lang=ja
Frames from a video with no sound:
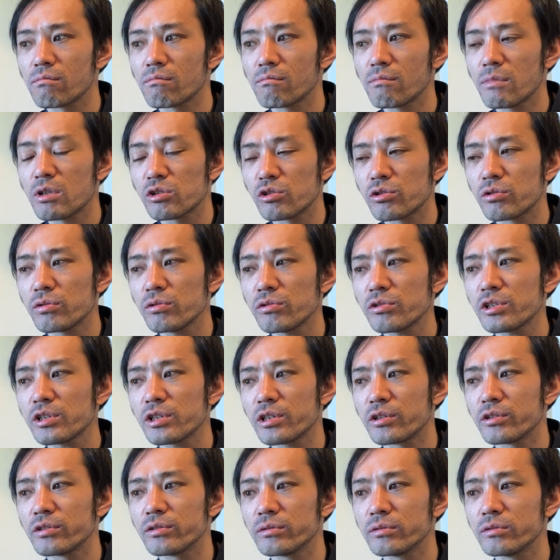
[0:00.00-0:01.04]
まあ正
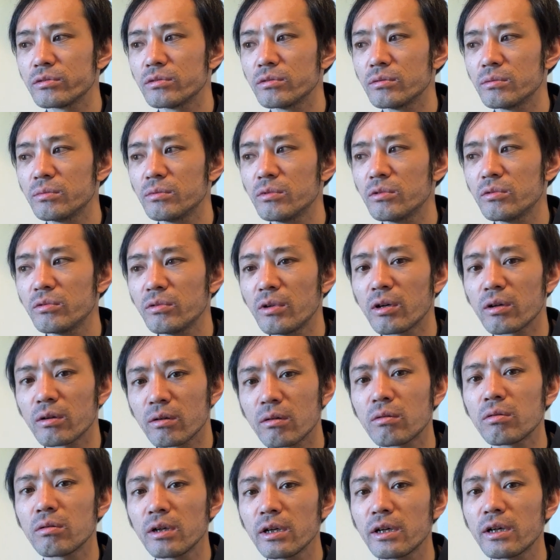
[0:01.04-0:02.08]
直僕は
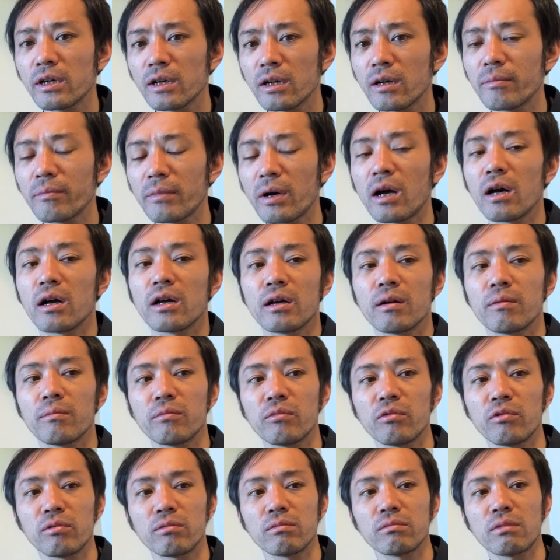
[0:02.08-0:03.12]
これからまあ
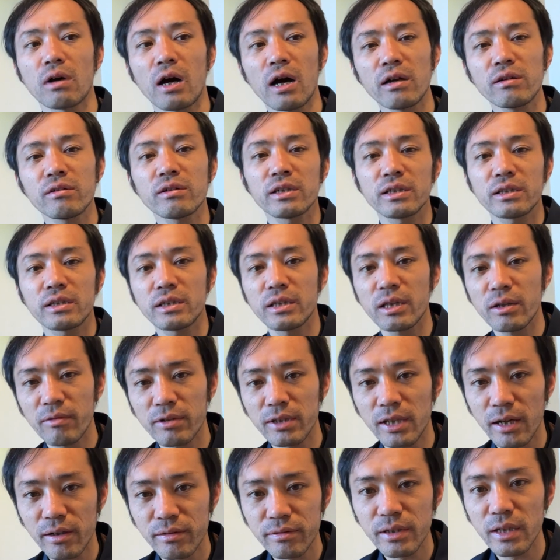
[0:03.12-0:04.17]
もうある一定は
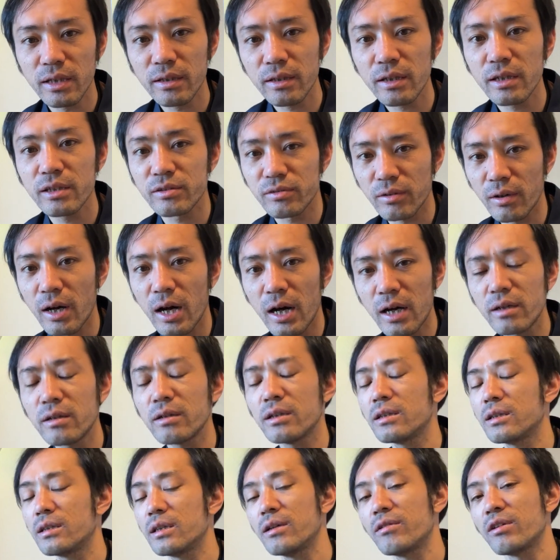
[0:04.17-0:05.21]
なくならないですよある
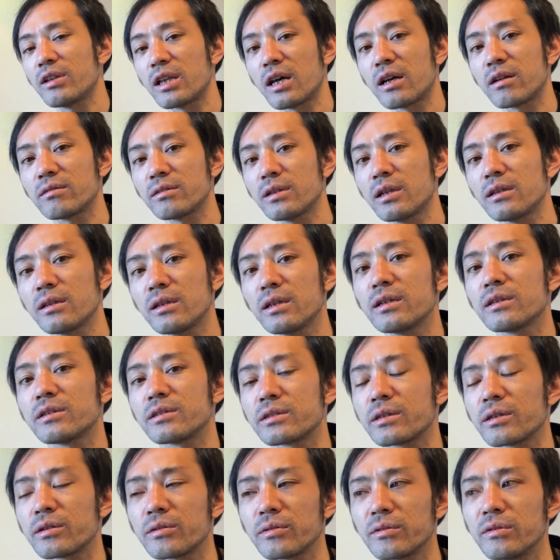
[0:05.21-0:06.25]
一定はなくならないんで
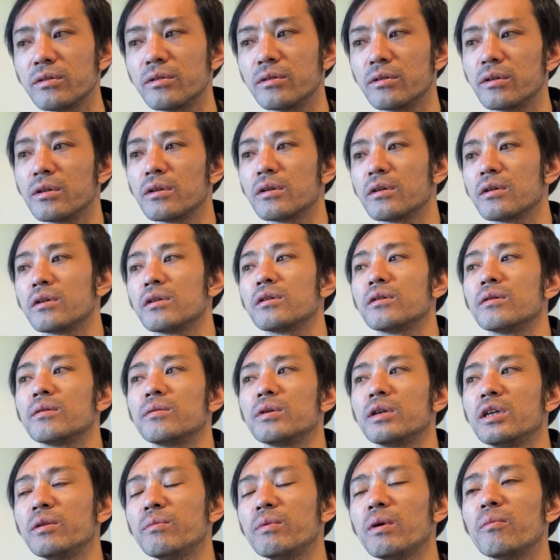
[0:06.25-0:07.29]
すけど
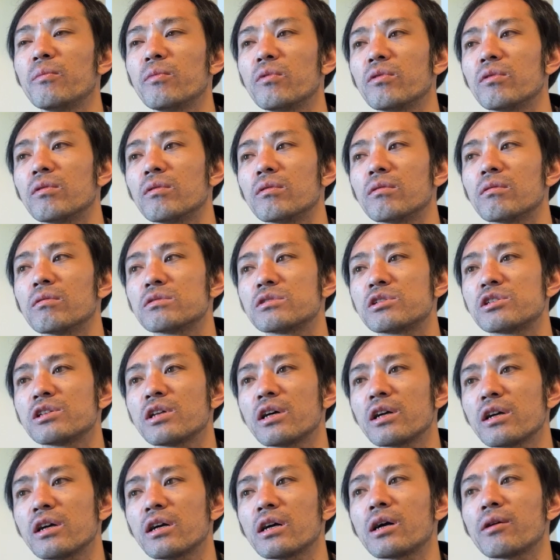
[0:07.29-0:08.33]
今もう時
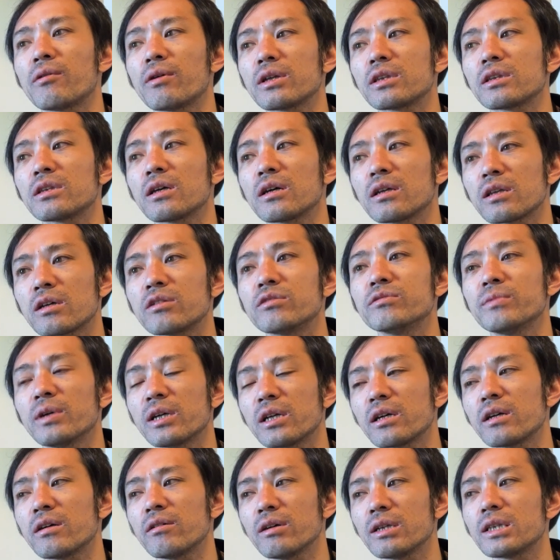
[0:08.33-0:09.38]
代が変わったな生ま
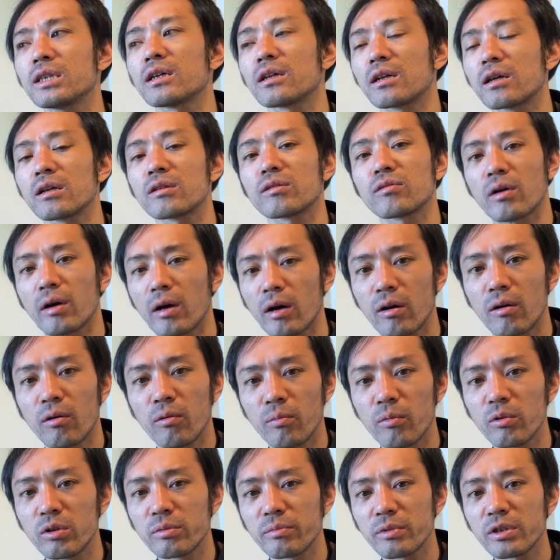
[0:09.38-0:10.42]
れ変わったなとは
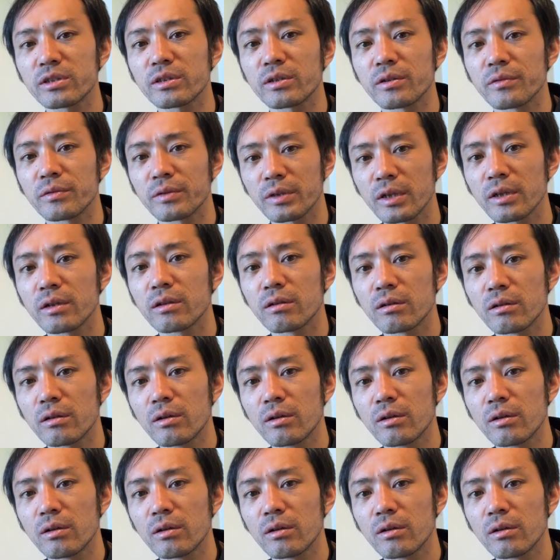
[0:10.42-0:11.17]
思いますけどね